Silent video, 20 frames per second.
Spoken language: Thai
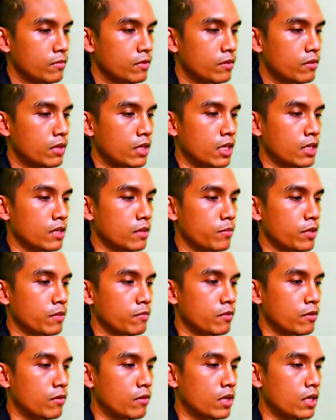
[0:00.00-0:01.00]
เพราะว่าอาจจะเป็น
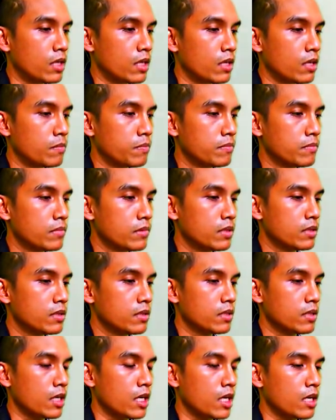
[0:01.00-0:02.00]
เพราะว่า
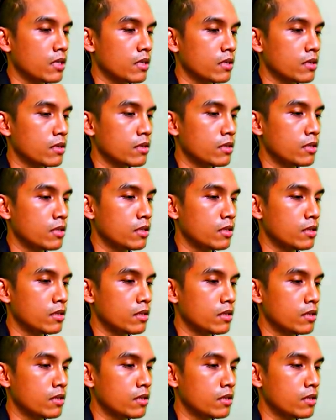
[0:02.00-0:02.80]
งานที่